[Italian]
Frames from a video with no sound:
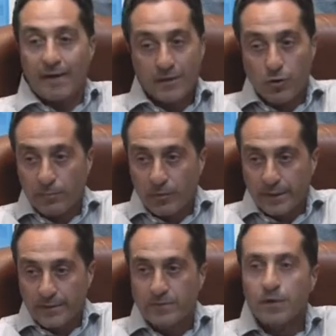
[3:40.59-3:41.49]
varie
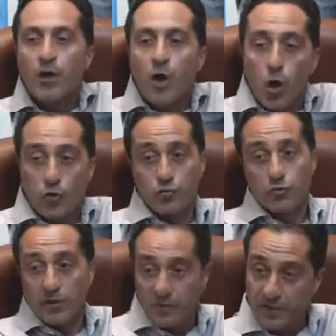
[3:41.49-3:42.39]
componenti e
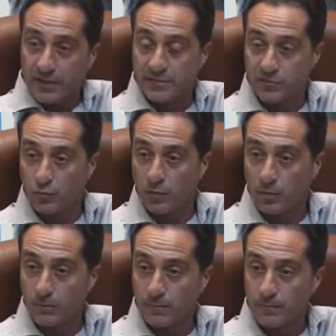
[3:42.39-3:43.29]
ognuno deve fare il suo.